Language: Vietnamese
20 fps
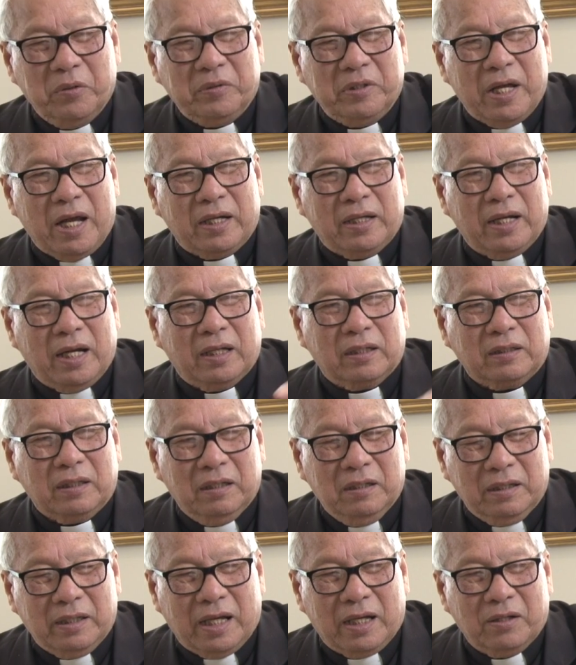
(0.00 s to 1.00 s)
gian nan
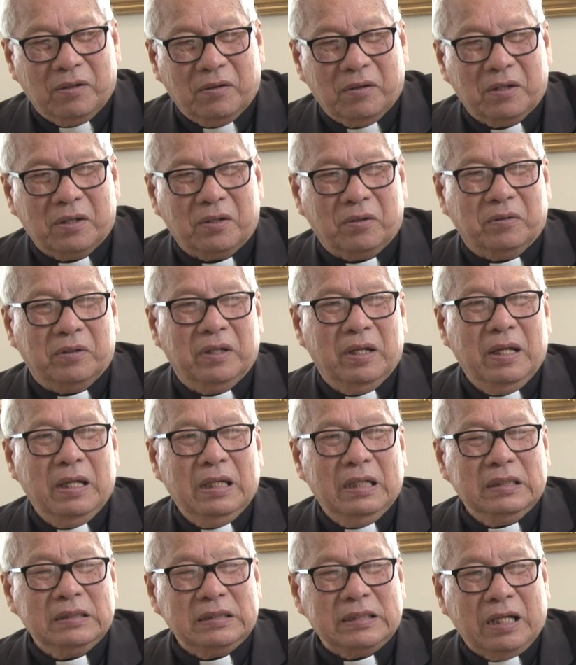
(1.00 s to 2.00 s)
từ ngày đó rồi
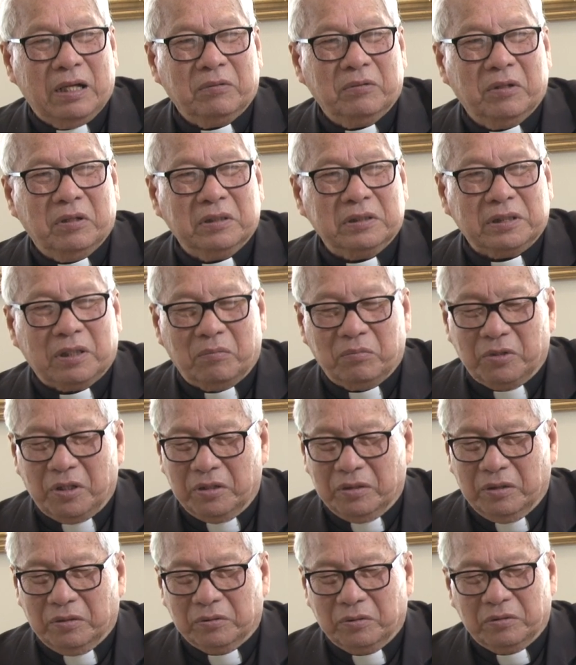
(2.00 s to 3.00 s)
sau đó xong đó
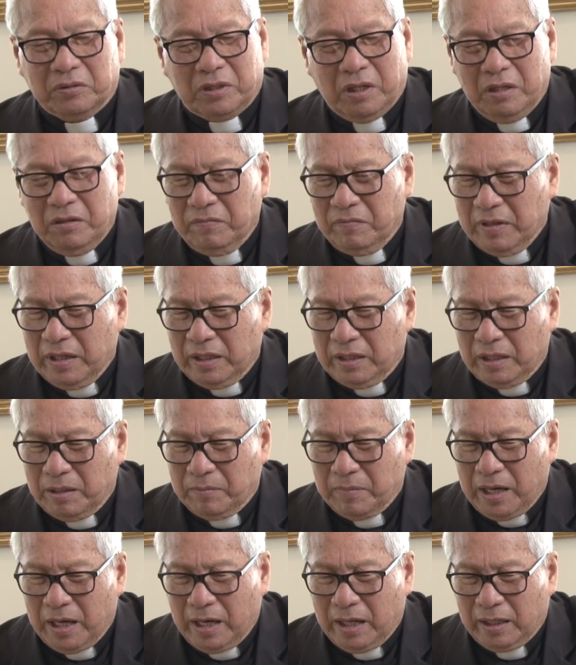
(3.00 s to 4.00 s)
rồi tôi trở về nam
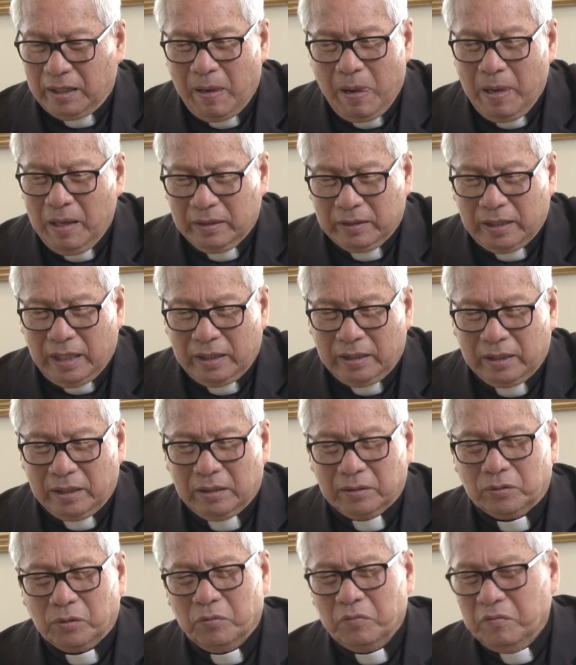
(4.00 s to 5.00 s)
hà tại nó
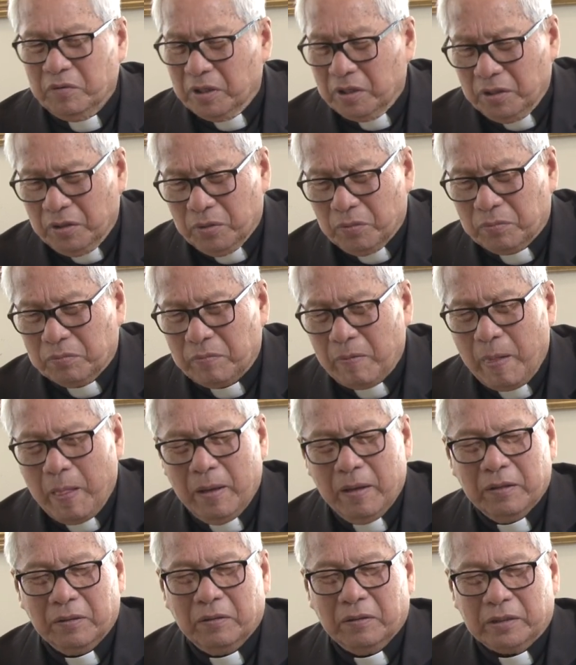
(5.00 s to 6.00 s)
tôi vượt ngục
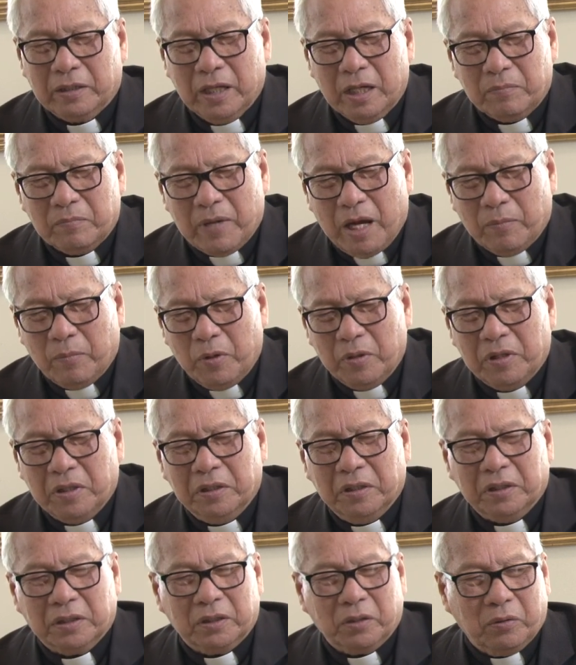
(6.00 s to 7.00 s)
rồi chết ba bốn
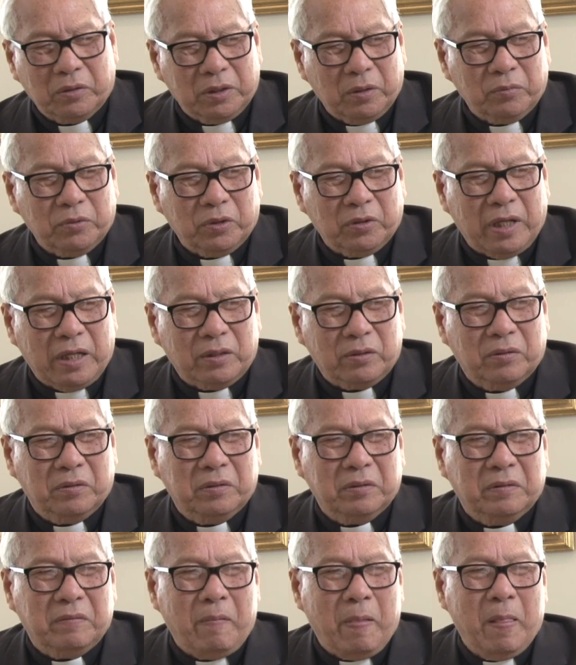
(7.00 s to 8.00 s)
người tôi sống sót đến
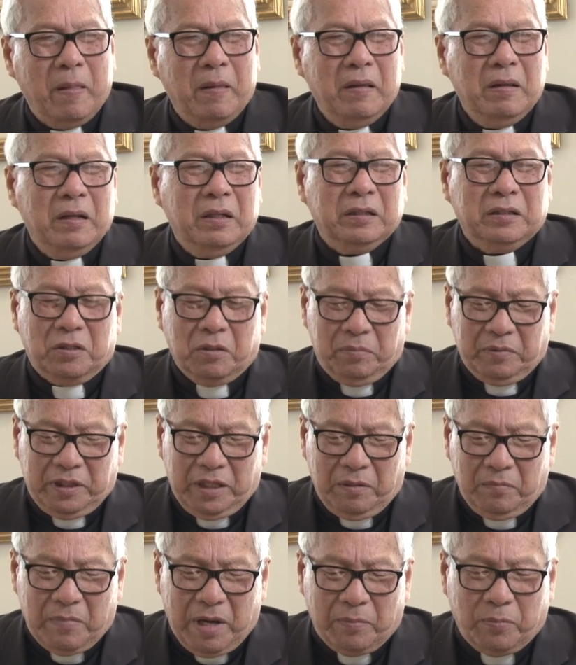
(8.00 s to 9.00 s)
tôi cùng
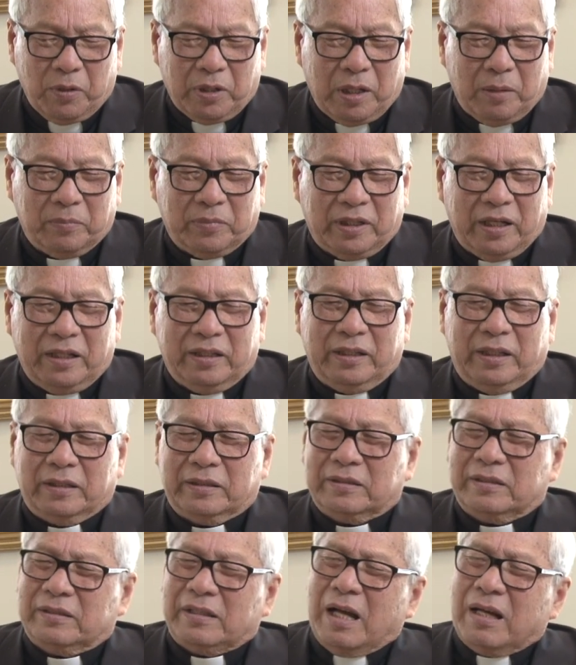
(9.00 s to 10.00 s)
chân ba bốn năm tới ngày
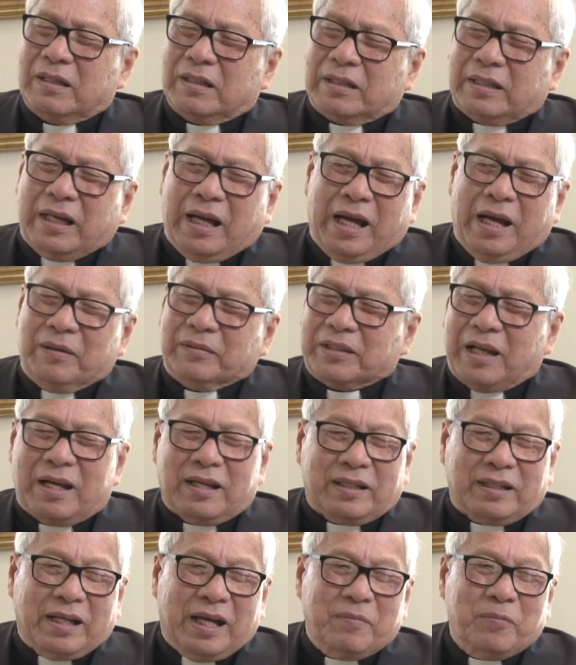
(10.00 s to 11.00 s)
tất cả
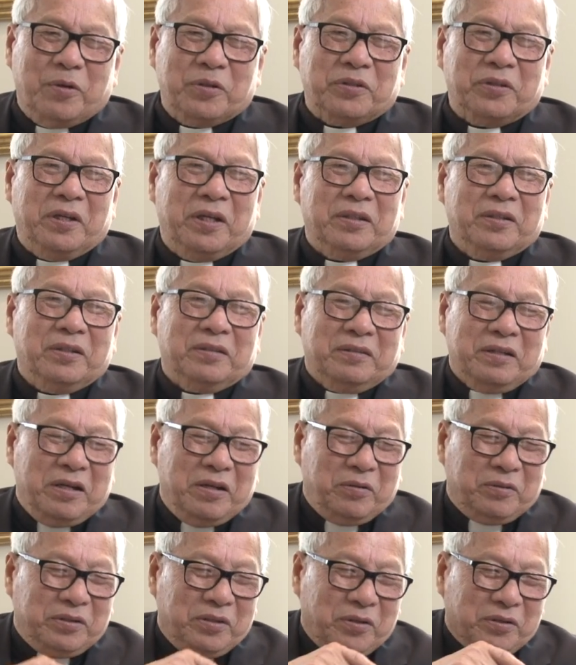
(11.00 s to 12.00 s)
tất cả mọi chuyện nó
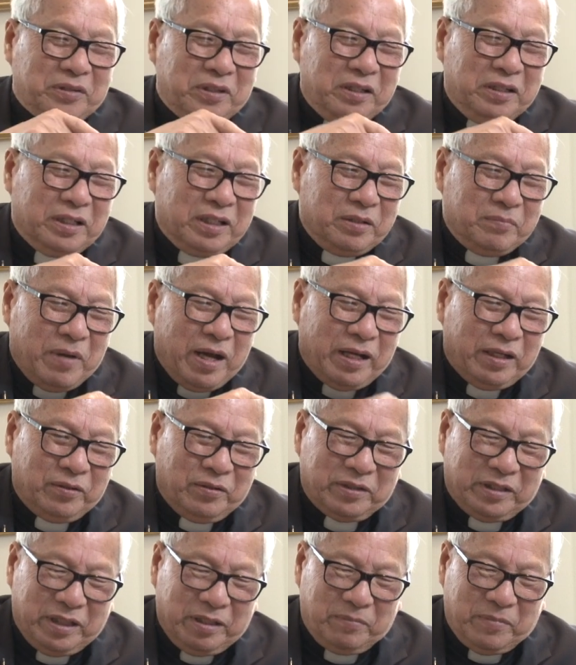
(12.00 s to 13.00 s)
đều do từ cái bài
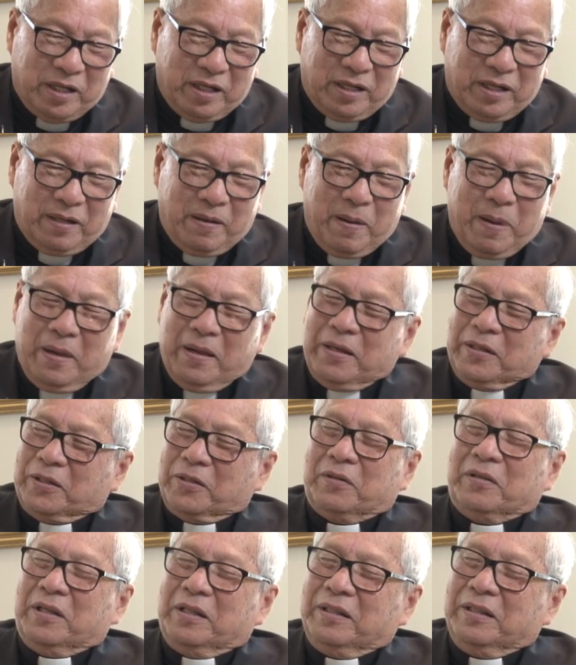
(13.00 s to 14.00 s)
nói chuyện mà ra
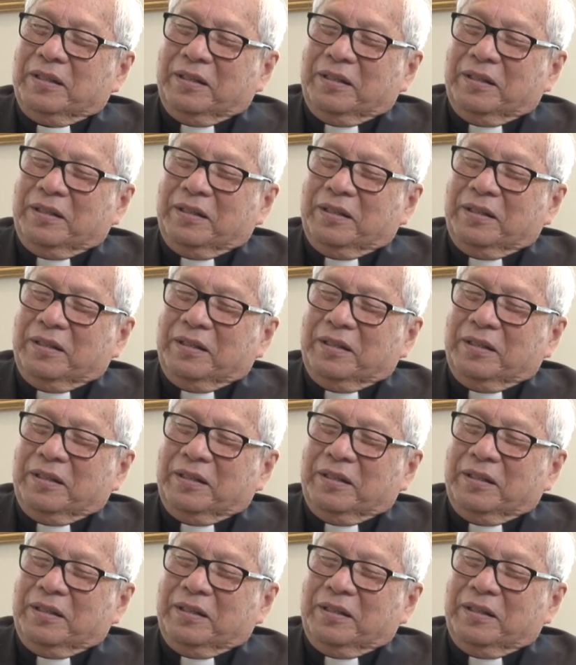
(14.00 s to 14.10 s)
cho nên